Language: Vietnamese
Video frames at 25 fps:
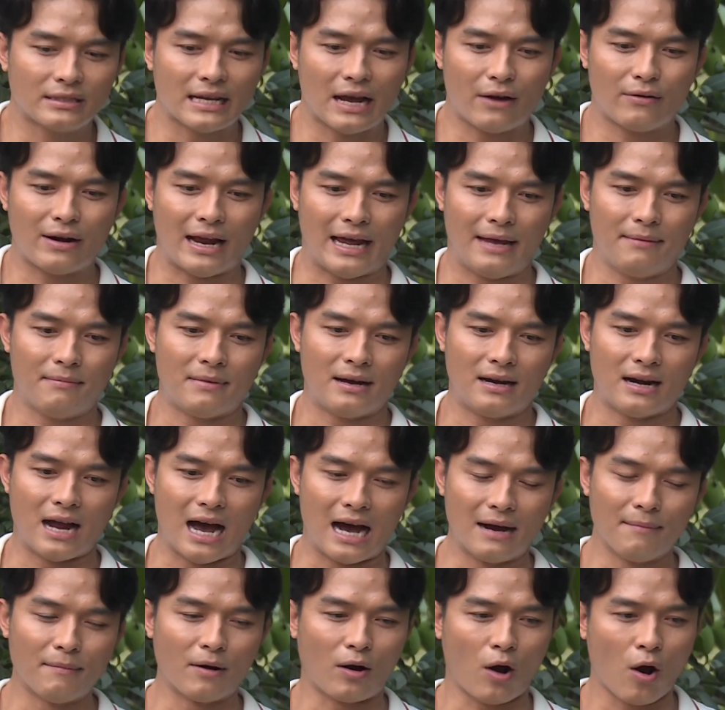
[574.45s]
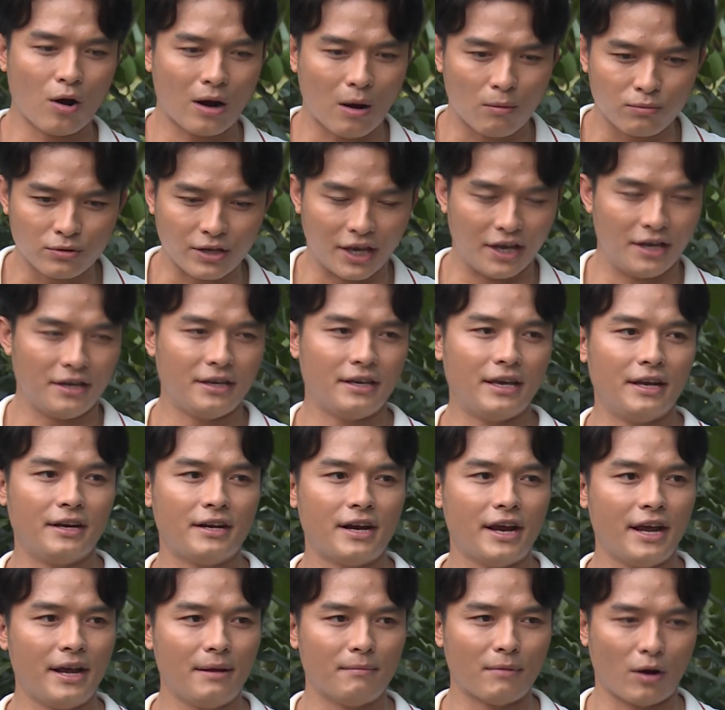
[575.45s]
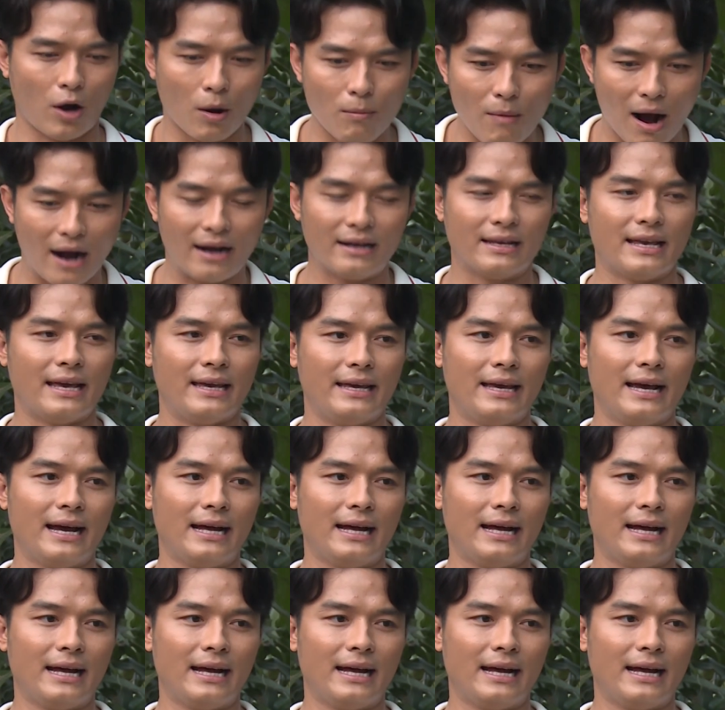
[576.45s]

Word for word: Sau này mà lỡ mà có công chuyện gì riêng mà có bận gì